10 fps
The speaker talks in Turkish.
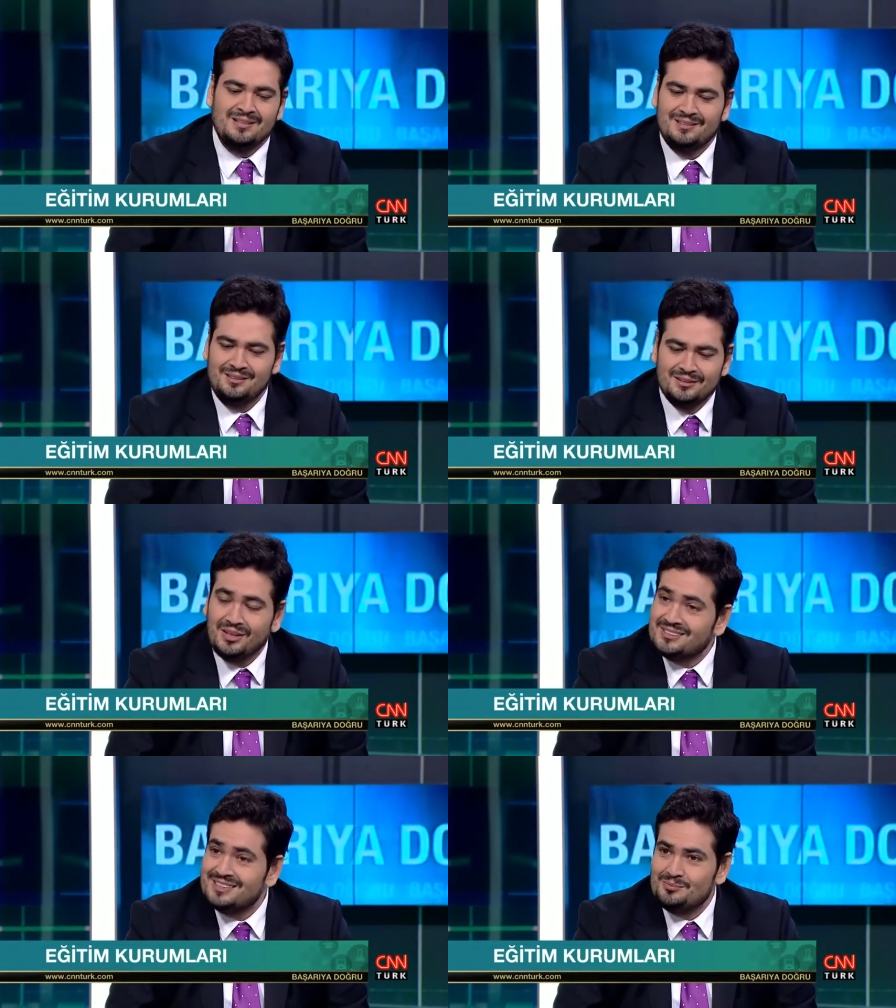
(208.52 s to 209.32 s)
e,
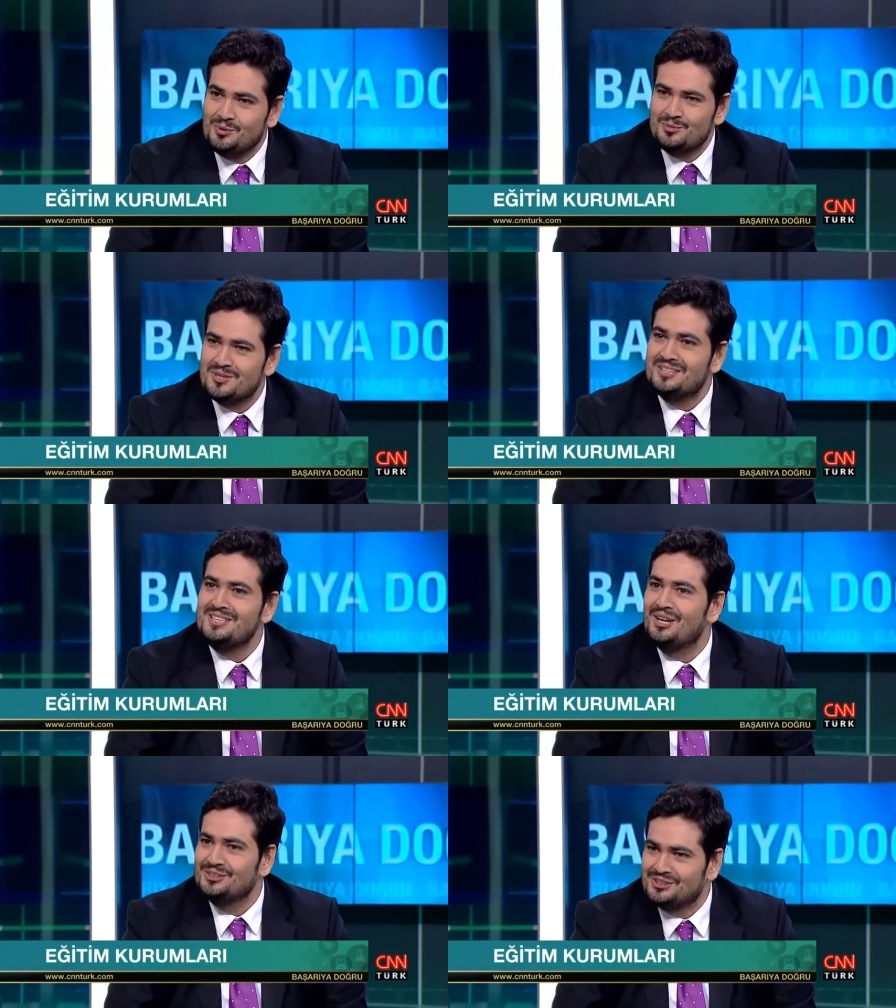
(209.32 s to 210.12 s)
kastetmiyorum sakın
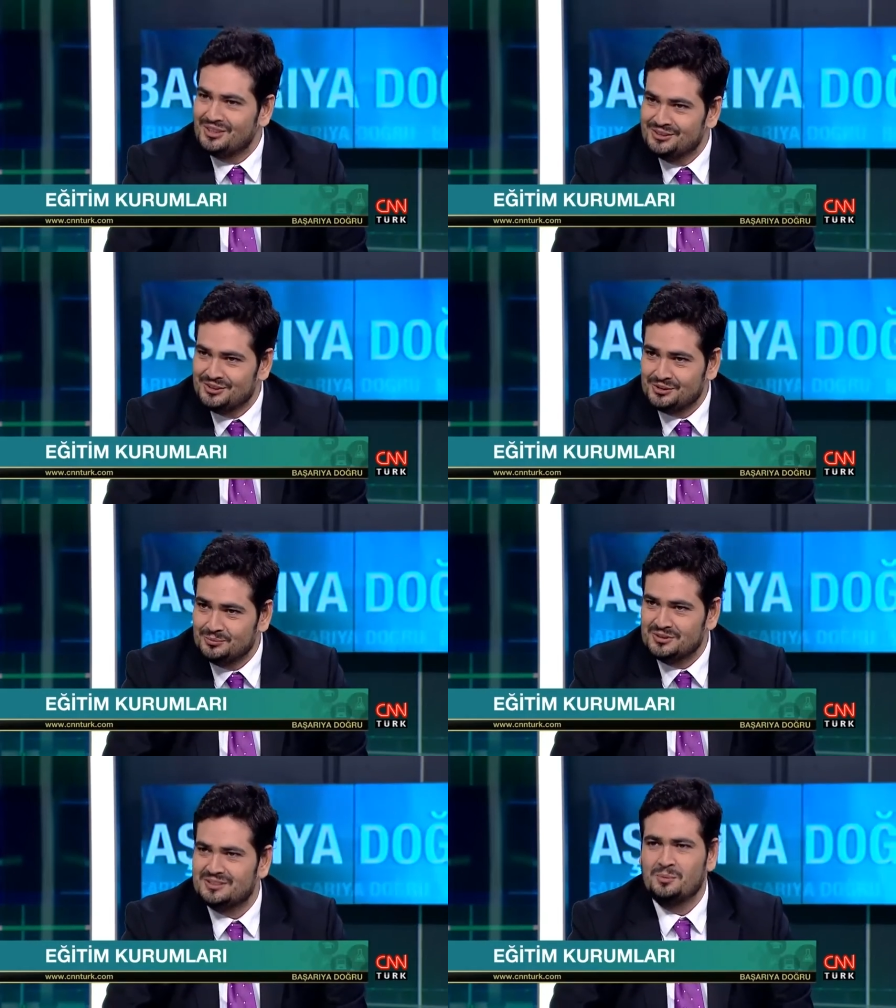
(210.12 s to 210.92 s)
yanlış
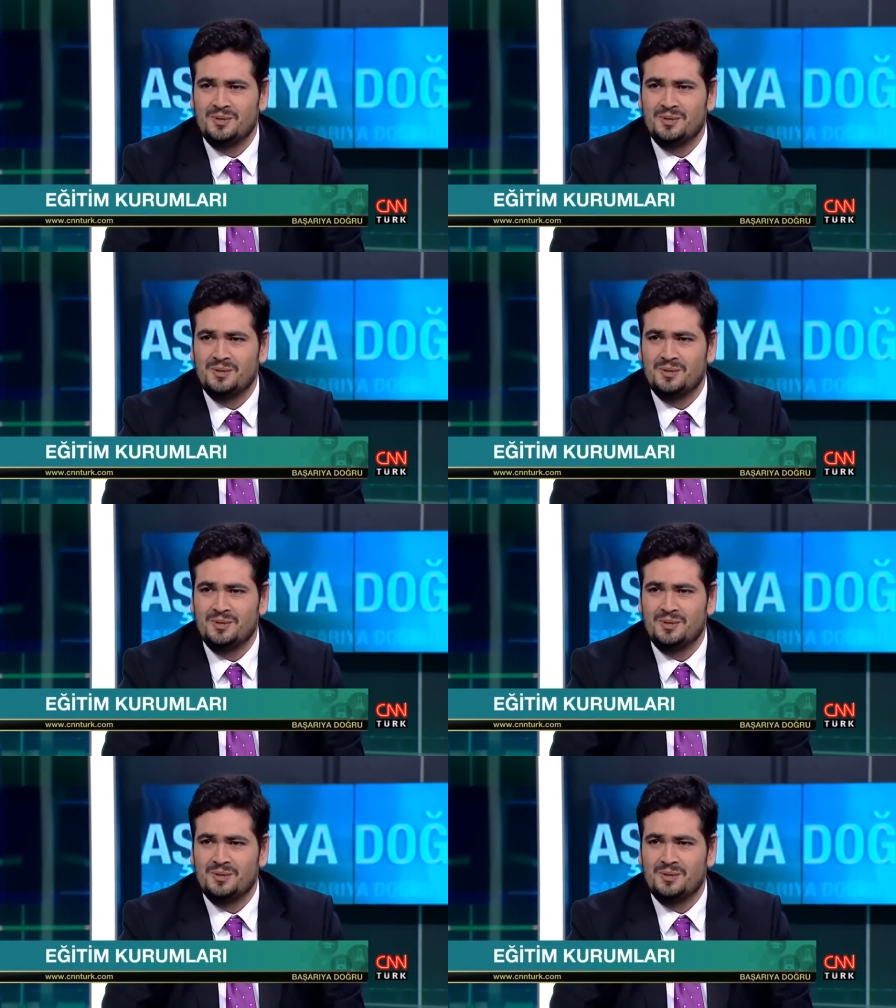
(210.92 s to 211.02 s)
anlaşılmasın evet.